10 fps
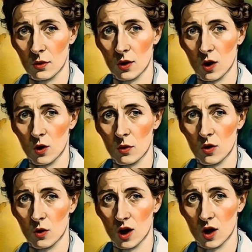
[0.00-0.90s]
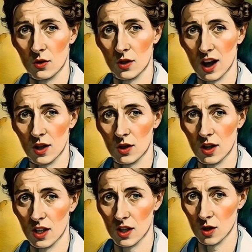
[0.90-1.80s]
Mi cuerpo fue encontrado el
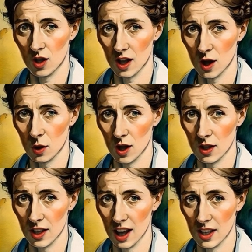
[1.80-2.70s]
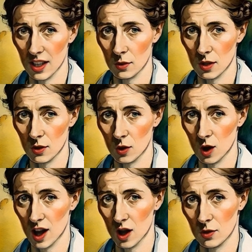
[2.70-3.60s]
18 de abril de ese mismo
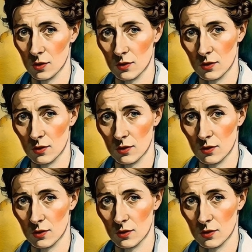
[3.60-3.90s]
año.